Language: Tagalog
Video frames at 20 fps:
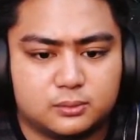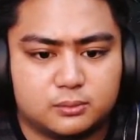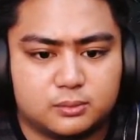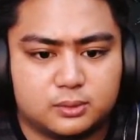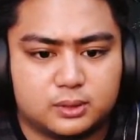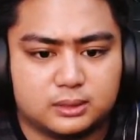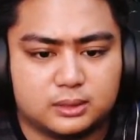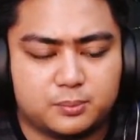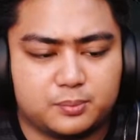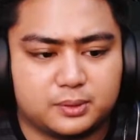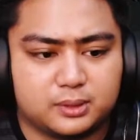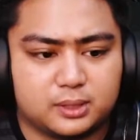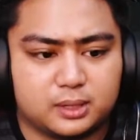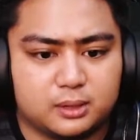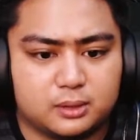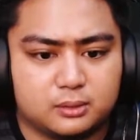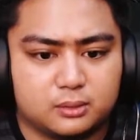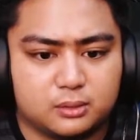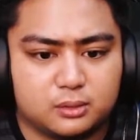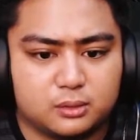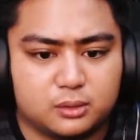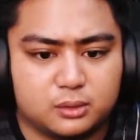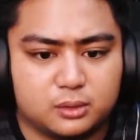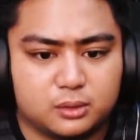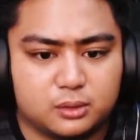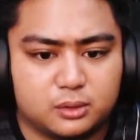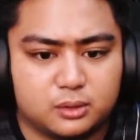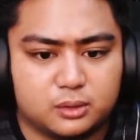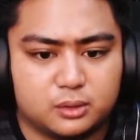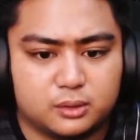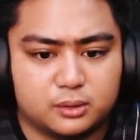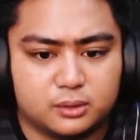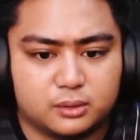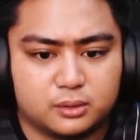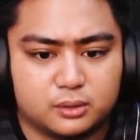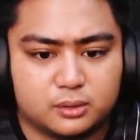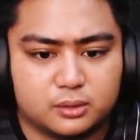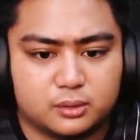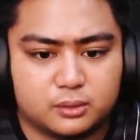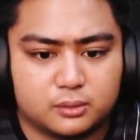Huwag natin patagalin. Oy, oy, oy, oy, oy,
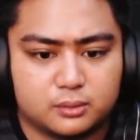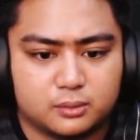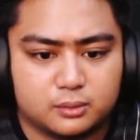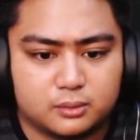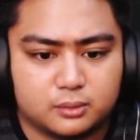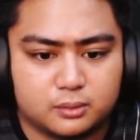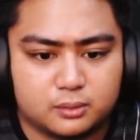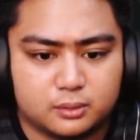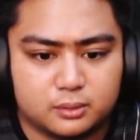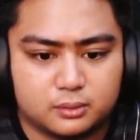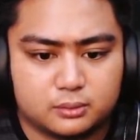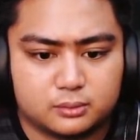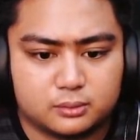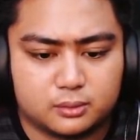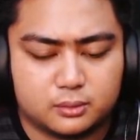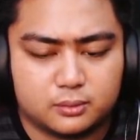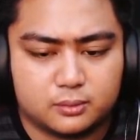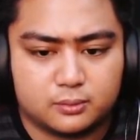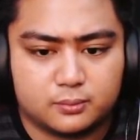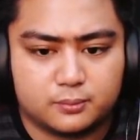oy. Ano to?